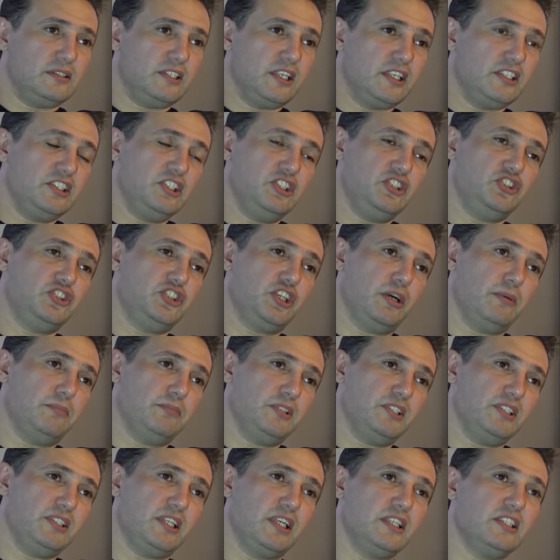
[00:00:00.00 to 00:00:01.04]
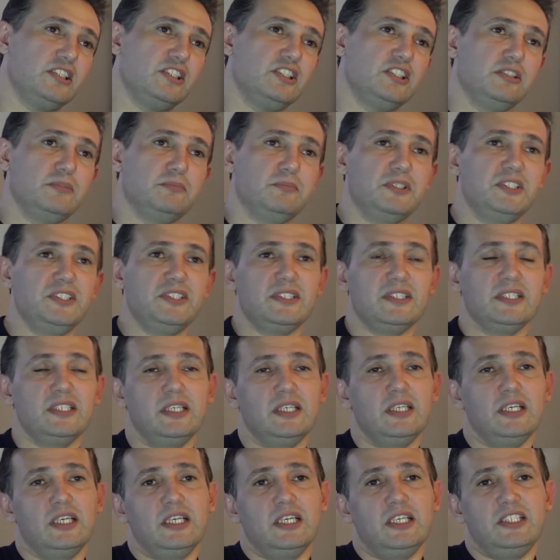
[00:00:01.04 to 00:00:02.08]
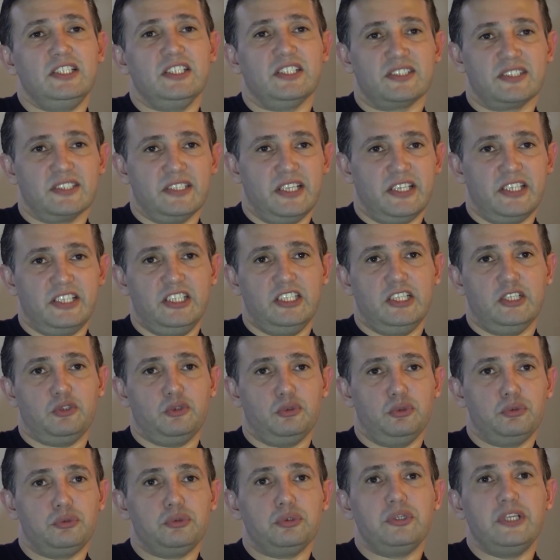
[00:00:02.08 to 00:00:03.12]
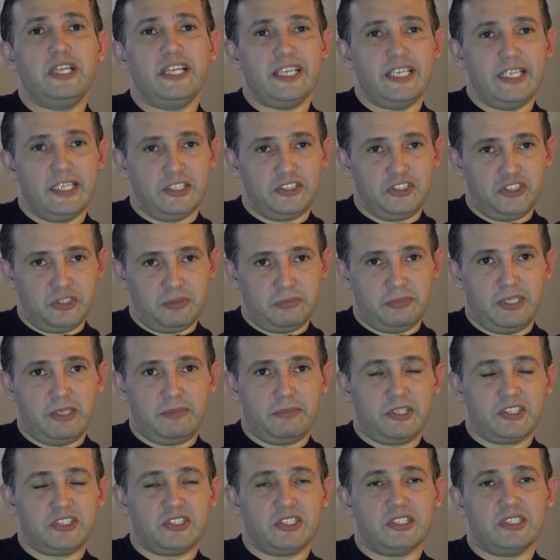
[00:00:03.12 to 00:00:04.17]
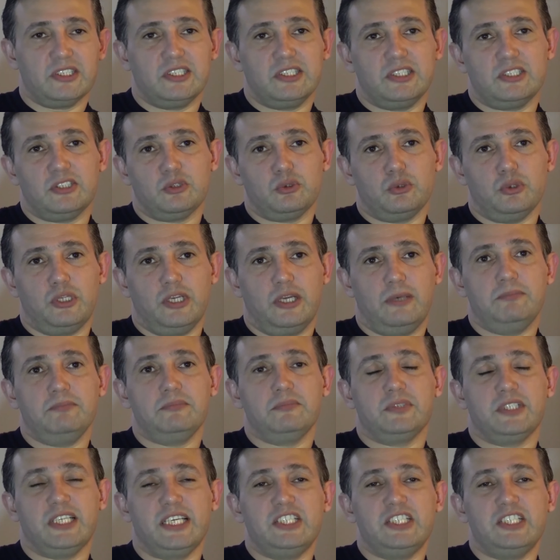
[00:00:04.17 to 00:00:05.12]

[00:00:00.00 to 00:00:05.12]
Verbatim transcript: tanıyacağımız, tanıdığımız yazılarıyla, kültürleriyle çıkmaya başladıkları dönem,